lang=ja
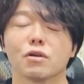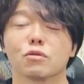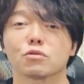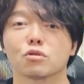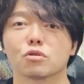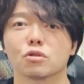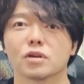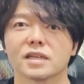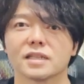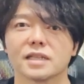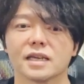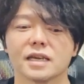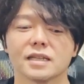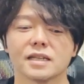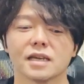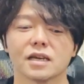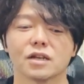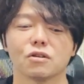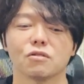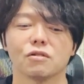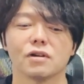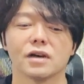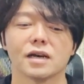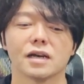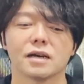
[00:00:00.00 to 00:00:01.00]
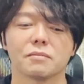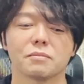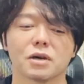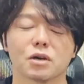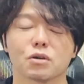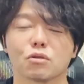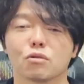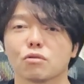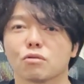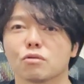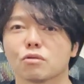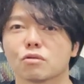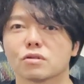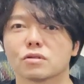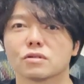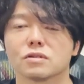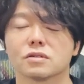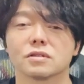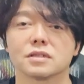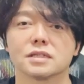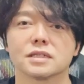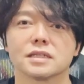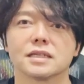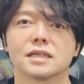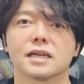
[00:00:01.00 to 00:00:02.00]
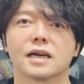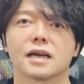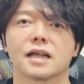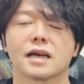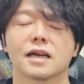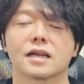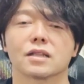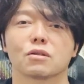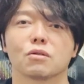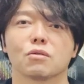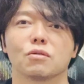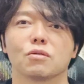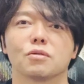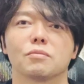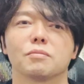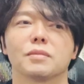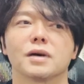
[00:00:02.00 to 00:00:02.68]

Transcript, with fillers: お届けできないのは、まあ、心苦しいかなと。